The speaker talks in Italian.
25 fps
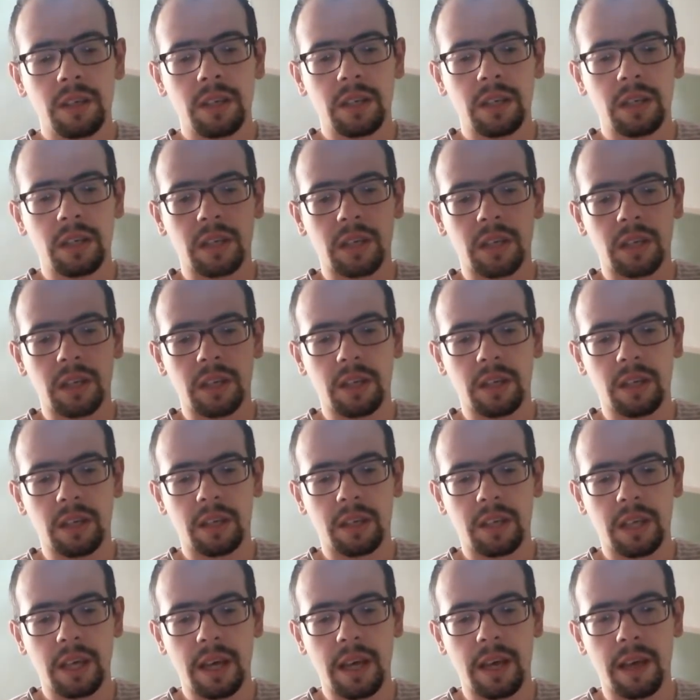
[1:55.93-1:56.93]

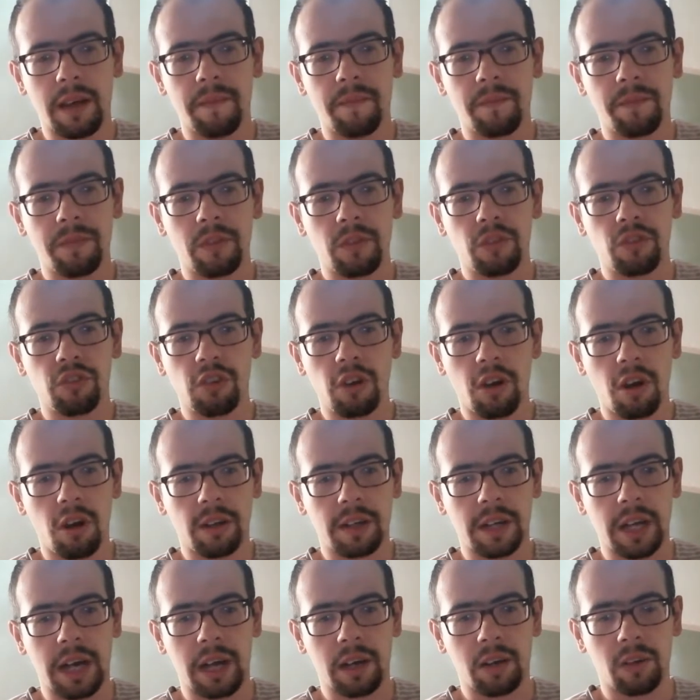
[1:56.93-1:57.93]
eh, che
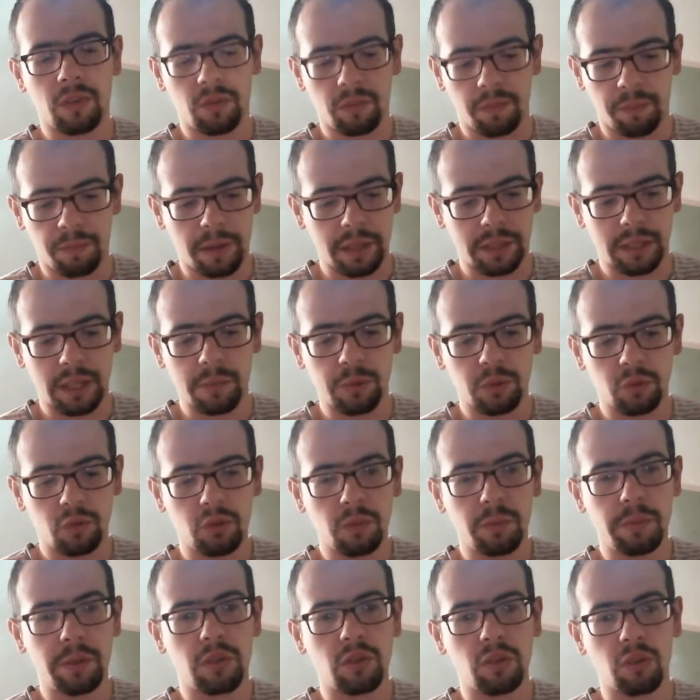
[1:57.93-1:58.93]
gioca Partiamo
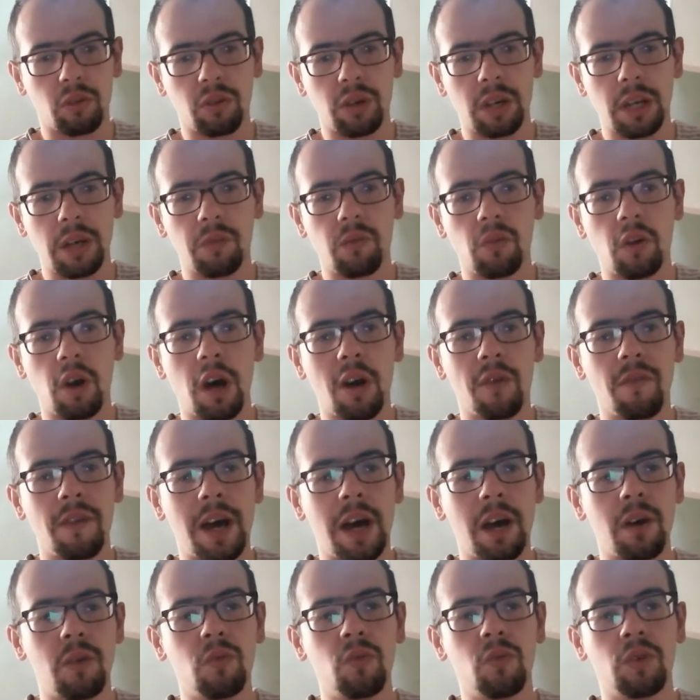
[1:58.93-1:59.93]
subito con le
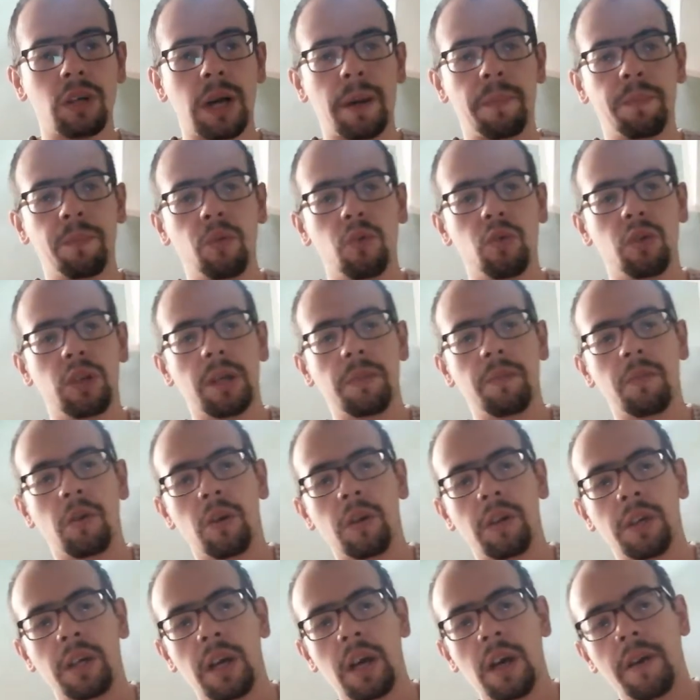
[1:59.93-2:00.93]
uova. Un
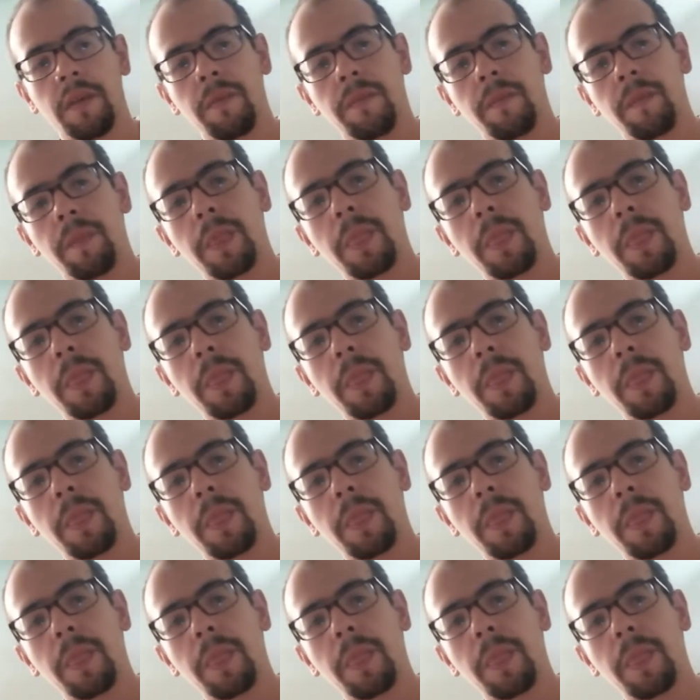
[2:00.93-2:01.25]
Capurimon.